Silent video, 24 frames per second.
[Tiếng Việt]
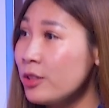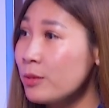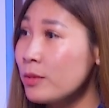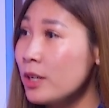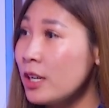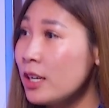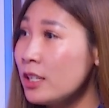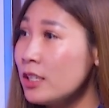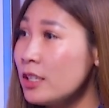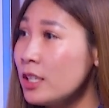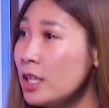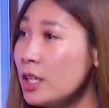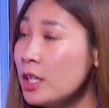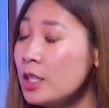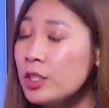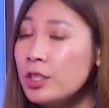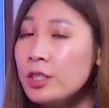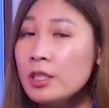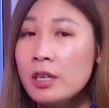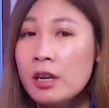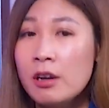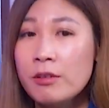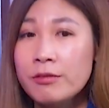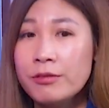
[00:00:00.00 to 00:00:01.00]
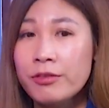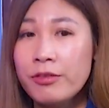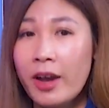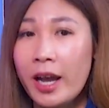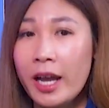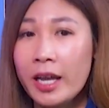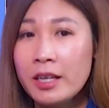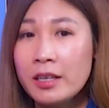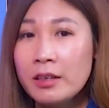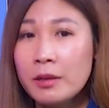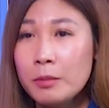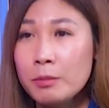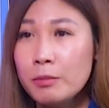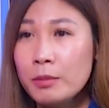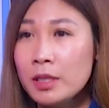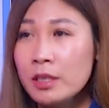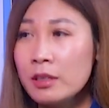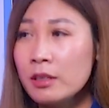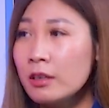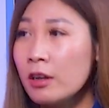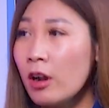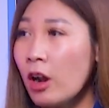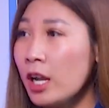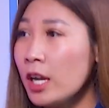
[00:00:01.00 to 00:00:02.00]
trong đó, chứ không phải
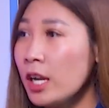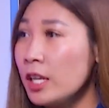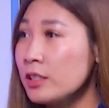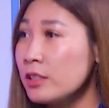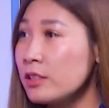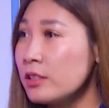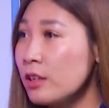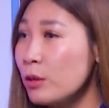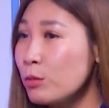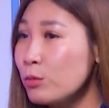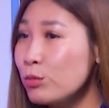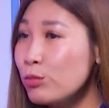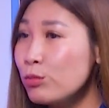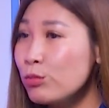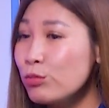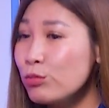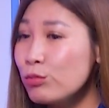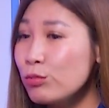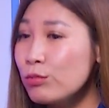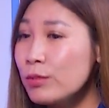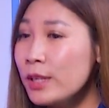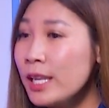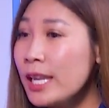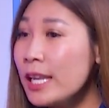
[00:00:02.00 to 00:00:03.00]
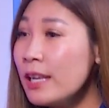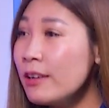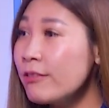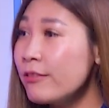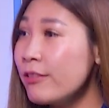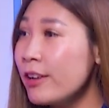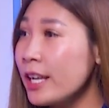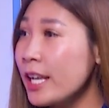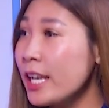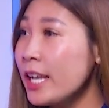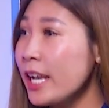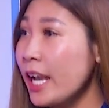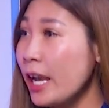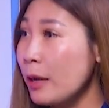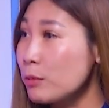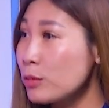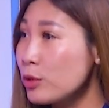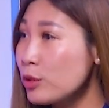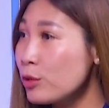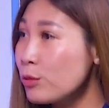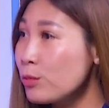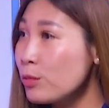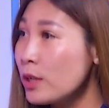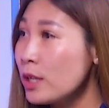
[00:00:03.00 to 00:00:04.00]
mình gọi là sống nghiêng về cái cảm
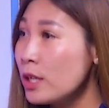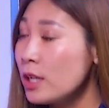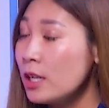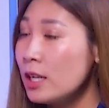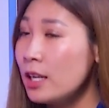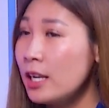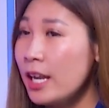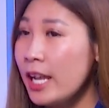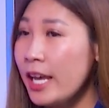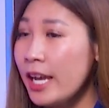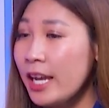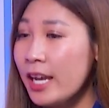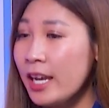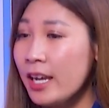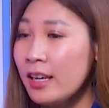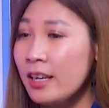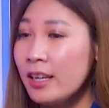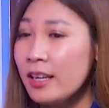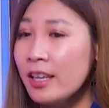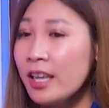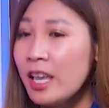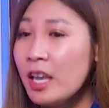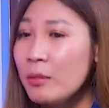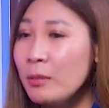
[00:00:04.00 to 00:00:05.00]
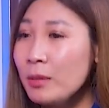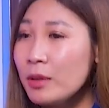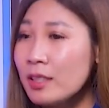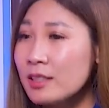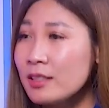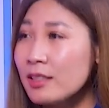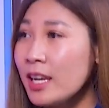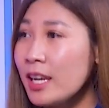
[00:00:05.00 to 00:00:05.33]
xúc, là khi mình